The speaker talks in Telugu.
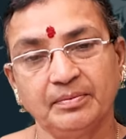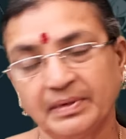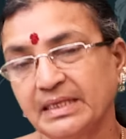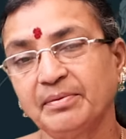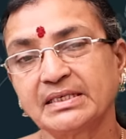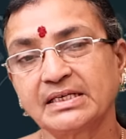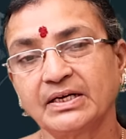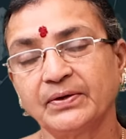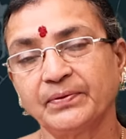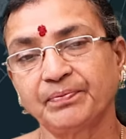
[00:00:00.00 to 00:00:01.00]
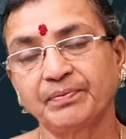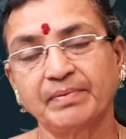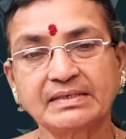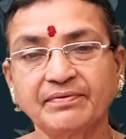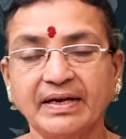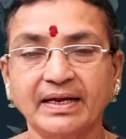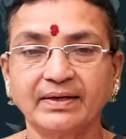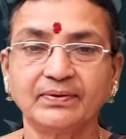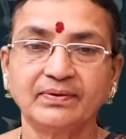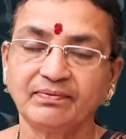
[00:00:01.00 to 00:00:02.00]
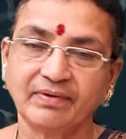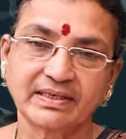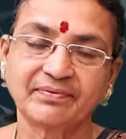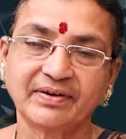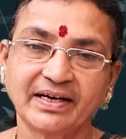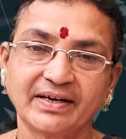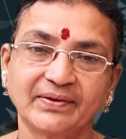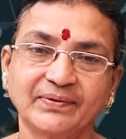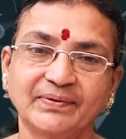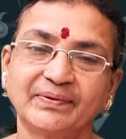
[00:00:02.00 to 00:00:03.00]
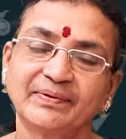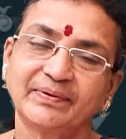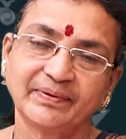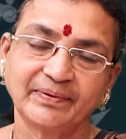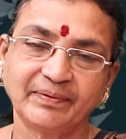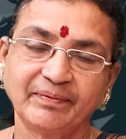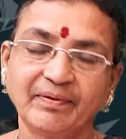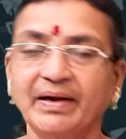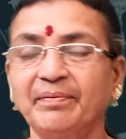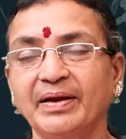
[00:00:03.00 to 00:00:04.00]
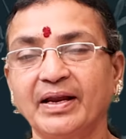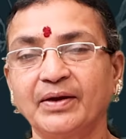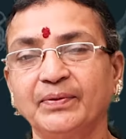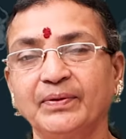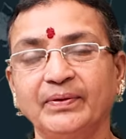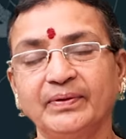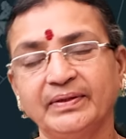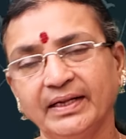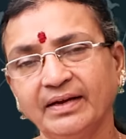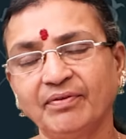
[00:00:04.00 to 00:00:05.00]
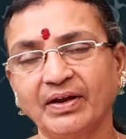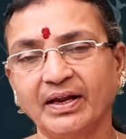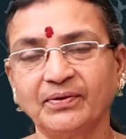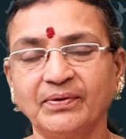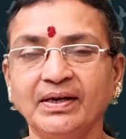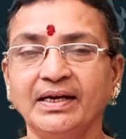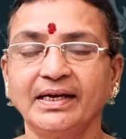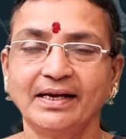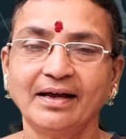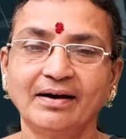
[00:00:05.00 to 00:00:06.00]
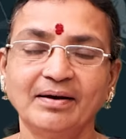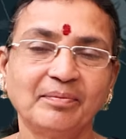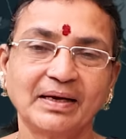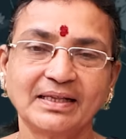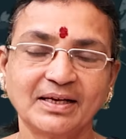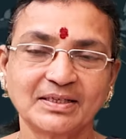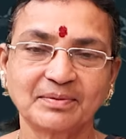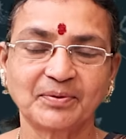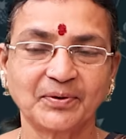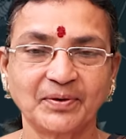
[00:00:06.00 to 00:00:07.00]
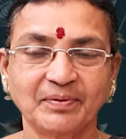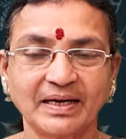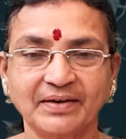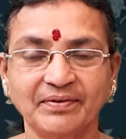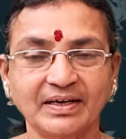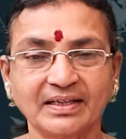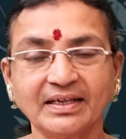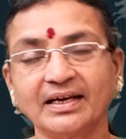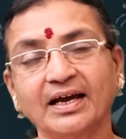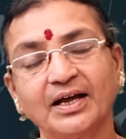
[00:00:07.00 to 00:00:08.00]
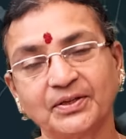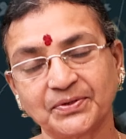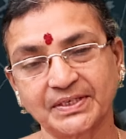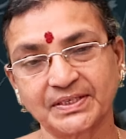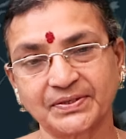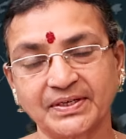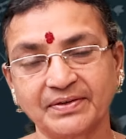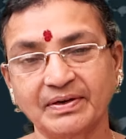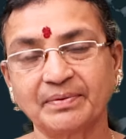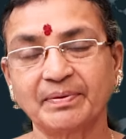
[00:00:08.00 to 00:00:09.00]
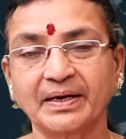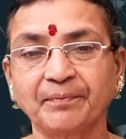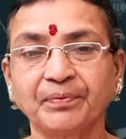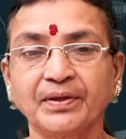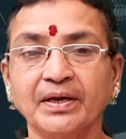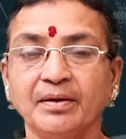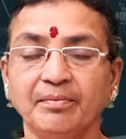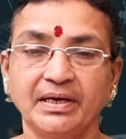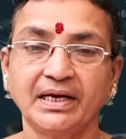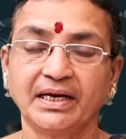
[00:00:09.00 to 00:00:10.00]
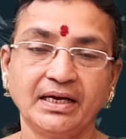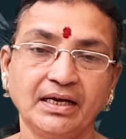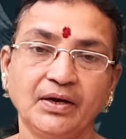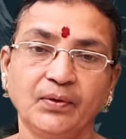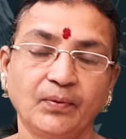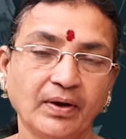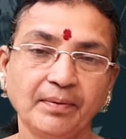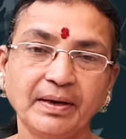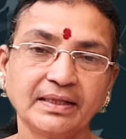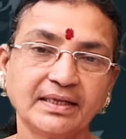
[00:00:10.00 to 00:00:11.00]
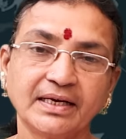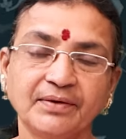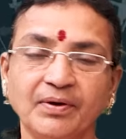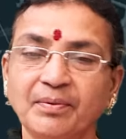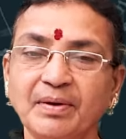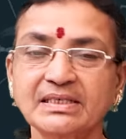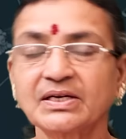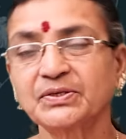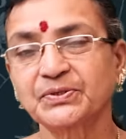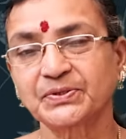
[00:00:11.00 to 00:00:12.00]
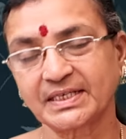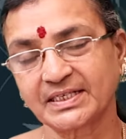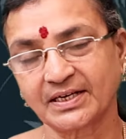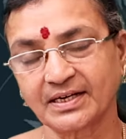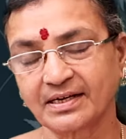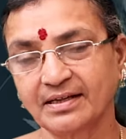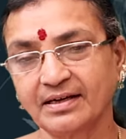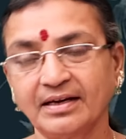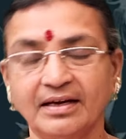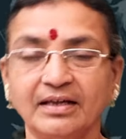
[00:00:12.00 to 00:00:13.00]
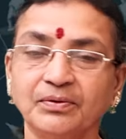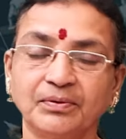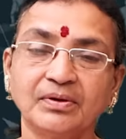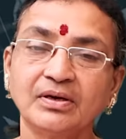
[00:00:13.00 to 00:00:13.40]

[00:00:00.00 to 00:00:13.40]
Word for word: ప్రతి మాసంలో మాసఫలాలు పక్షఫలాలు వారఫలాలు దినఫలాలు ఇలా ఫలితాలు చెప్పుకోవడం అనేటువంటిది అందరూ చేస్తున్నటువంటి పని మరి ఒకే ఫలితాన్ని ఒక మాసంలో చూస్తే చాలు కదా లేదు